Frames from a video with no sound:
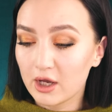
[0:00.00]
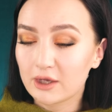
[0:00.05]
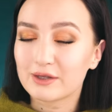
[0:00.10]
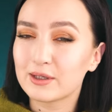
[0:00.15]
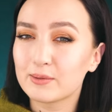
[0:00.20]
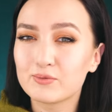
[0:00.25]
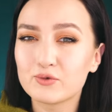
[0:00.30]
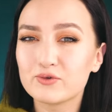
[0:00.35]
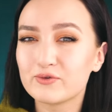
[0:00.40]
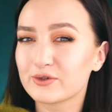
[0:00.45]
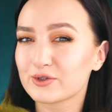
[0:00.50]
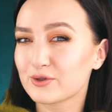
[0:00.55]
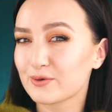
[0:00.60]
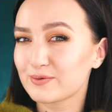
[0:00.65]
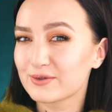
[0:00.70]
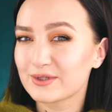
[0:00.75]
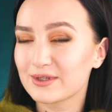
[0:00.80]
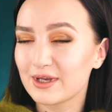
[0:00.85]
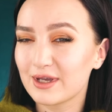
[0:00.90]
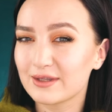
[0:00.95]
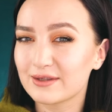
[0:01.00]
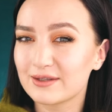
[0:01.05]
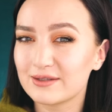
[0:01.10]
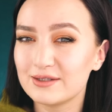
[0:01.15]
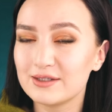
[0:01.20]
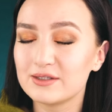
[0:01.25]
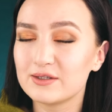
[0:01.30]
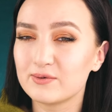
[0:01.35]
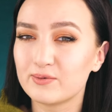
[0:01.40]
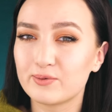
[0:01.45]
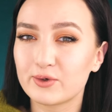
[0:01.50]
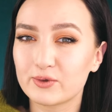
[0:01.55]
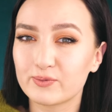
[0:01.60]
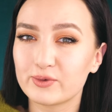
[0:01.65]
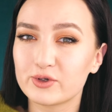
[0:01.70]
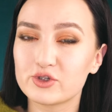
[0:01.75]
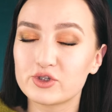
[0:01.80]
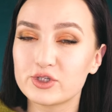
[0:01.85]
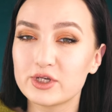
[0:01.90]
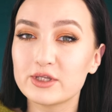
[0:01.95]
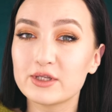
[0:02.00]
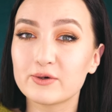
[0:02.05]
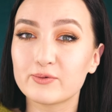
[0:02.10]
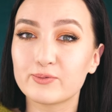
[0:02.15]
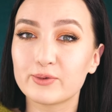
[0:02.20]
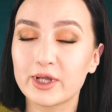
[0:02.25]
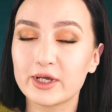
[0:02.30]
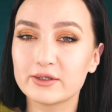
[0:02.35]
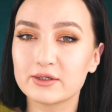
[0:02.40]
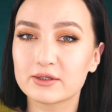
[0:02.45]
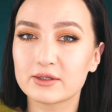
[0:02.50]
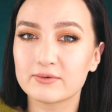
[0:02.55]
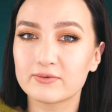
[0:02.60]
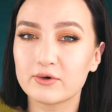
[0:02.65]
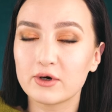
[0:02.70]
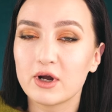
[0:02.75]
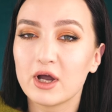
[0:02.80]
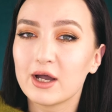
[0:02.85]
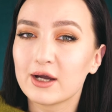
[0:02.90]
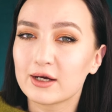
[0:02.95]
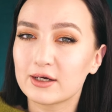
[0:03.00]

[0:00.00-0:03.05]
тому вы, собственно, и отдадите предпочтение в плане того,